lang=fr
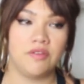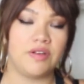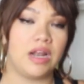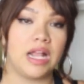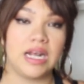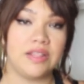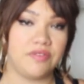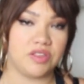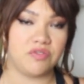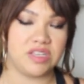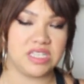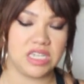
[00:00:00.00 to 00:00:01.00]
enfin la clé de
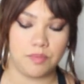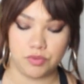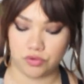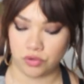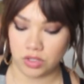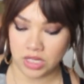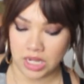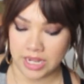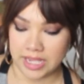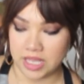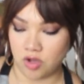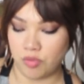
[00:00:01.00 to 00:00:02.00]
votre vestiaire plutôt,
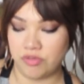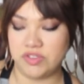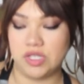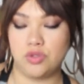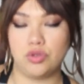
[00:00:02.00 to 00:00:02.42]
et euh, au moins vous êtes